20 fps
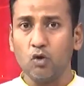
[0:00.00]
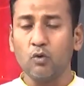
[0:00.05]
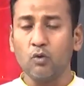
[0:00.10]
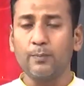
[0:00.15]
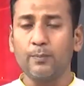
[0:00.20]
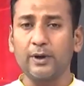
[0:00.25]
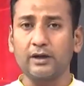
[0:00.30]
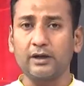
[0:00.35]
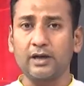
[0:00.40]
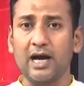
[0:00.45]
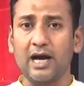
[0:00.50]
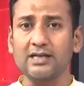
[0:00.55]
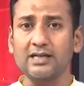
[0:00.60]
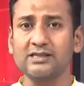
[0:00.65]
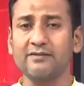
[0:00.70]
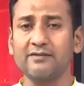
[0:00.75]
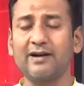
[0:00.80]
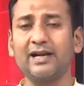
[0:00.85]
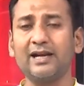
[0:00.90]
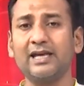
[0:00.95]
ऊपर रहा
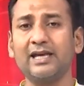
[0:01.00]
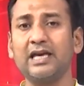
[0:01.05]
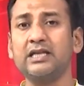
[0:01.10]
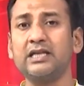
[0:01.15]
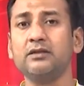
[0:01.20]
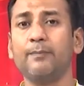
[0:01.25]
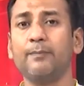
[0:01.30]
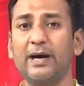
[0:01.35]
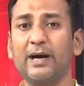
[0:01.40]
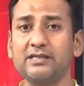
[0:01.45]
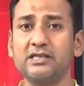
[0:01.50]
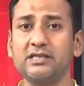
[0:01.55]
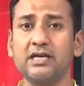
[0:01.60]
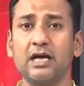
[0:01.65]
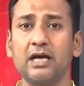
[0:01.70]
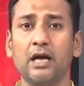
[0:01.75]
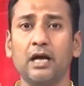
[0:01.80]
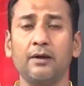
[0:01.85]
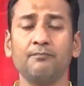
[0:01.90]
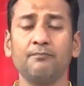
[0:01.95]
सवाल गेंदबाजी
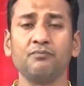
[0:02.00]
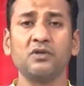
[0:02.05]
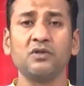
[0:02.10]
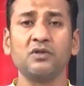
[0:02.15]
का